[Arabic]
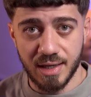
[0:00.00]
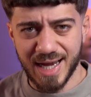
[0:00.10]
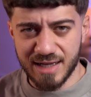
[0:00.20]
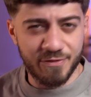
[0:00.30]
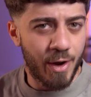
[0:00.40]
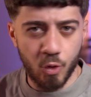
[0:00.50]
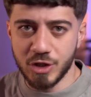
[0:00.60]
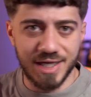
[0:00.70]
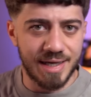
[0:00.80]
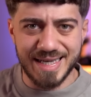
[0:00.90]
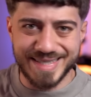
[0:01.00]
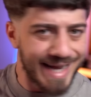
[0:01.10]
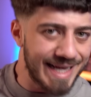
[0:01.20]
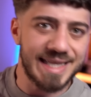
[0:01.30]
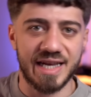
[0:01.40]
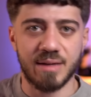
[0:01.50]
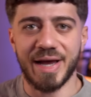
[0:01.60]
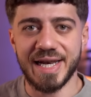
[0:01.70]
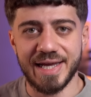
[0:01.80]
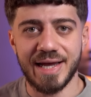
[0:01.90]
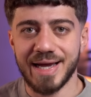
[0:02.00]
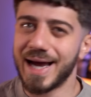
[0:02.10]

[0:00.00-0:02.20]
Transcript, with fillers: حد فهودي ساكن قريب عليه